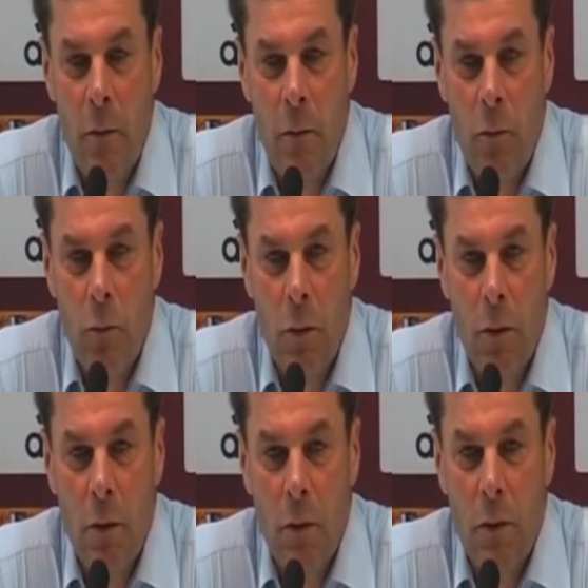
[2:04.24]

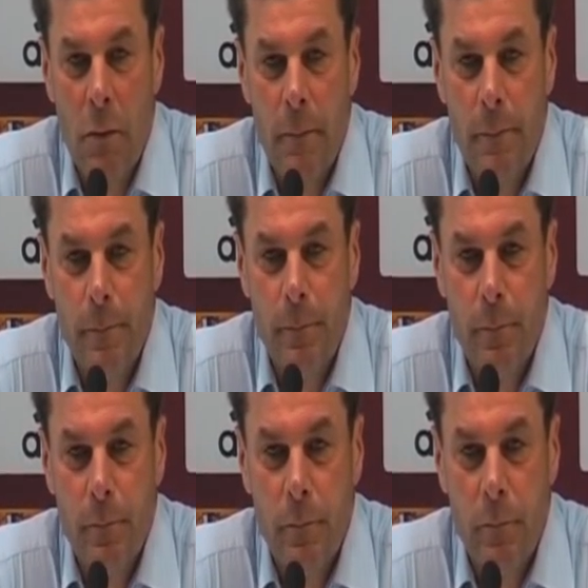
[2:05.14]
versuchen und
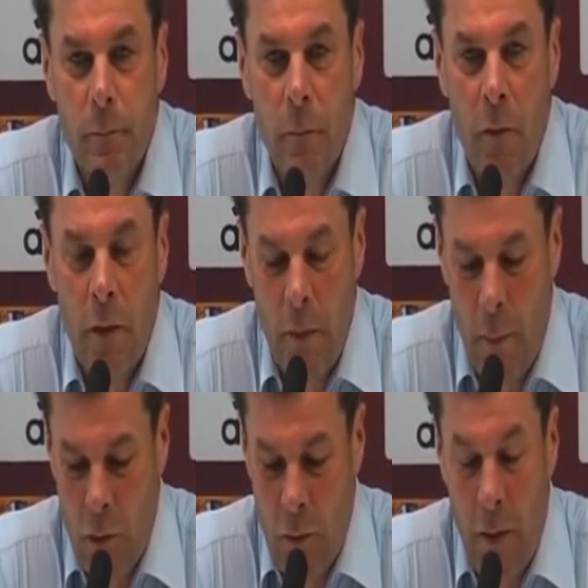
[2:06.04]
das hat die
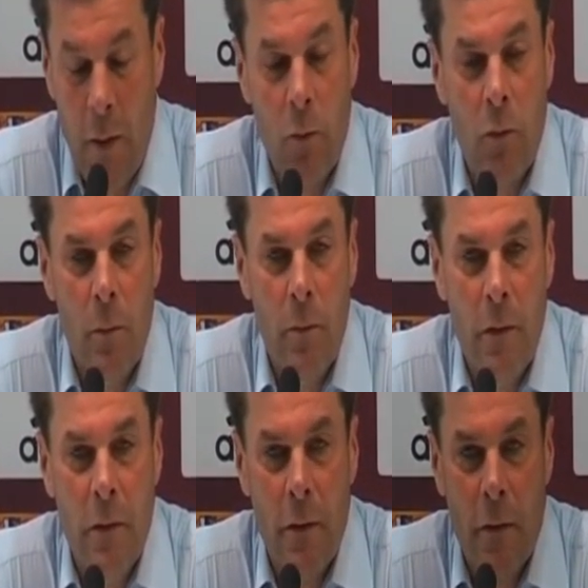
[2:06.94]
Mannschaft eindrucksvoll
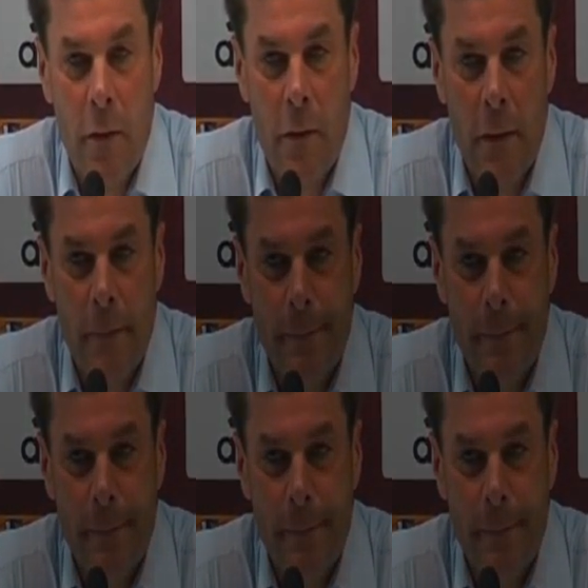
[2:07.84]
bewiesen, dass sie das kann.